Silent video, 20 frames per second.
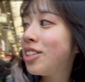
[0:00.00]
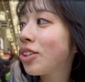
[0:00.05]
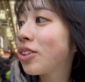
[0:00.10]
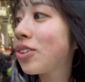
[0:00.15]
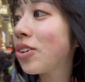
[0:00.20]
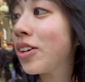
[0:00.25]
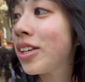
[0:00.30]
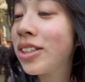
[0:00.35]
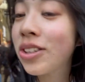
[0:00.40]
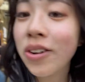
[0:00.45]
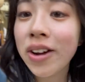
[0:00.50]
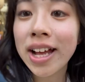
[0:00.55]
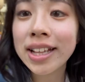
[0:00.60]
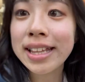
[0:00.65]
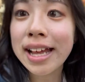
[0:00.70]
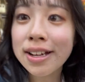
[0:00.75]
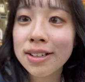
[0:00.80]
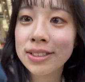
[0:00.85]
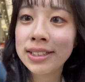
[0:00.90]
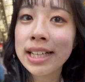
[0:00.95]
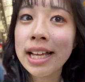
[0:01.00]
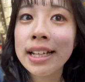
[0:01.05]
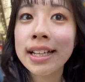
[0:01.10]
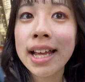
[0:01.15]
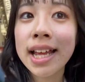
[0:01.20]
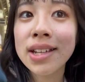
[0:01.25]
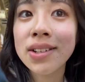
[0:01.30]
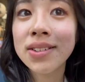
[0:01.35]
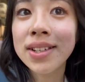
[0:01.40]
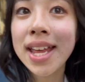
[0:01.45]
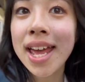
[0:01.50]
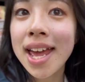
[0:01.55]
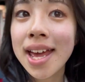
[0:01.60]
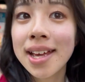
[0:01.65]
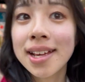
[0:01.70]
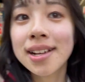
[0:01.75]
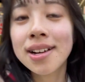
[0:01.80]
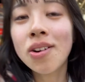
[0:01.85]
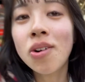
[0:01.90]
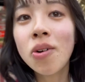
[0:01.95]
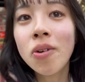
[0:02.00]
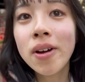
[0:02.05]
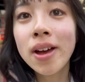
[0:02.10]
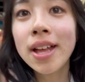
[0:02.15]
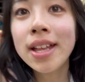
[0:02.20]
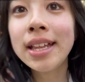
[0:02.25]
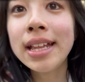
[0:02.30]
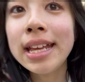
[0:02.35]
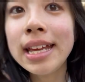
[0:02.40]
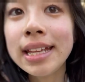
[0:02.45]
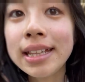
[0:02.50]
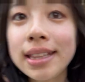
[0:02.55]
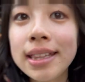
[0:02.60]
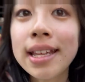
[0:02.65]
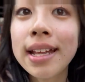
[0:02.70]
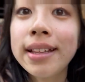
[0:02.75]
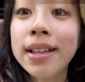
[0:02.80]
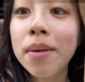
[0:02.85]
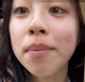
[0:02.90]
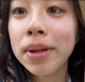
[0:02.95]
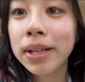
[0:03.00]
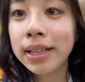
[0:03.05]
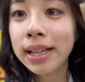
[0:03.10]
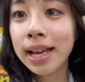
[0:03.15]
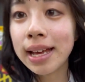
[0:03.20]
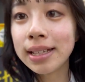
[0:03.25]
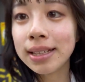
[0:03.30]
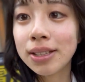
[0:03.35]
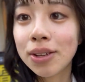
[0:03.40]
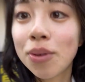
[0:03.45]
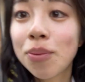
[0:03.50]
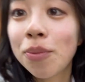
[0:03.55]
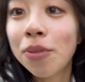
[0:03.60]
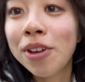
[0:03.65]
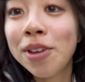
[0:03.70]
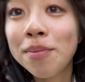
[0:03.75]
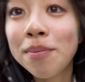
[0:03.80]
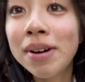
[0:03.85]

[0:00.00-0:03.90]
ちょっと人がたくさんなので公園に行って食べたいと思い